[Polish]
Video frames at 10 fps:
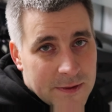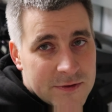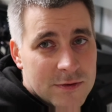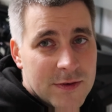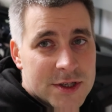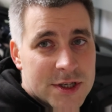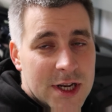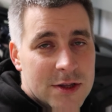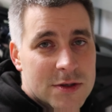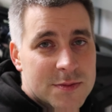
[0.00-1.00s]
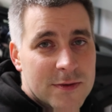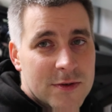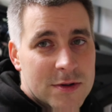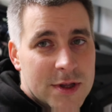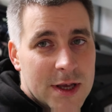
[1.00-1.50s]
Wsuwacie radio z
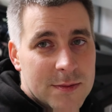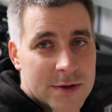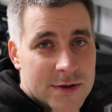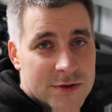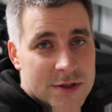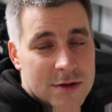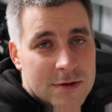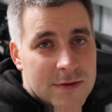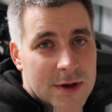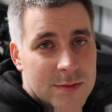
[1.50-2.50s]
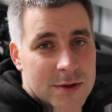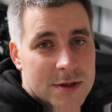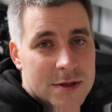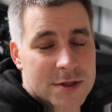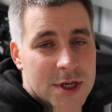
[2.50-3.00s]
powrotem i wszystko Wam e,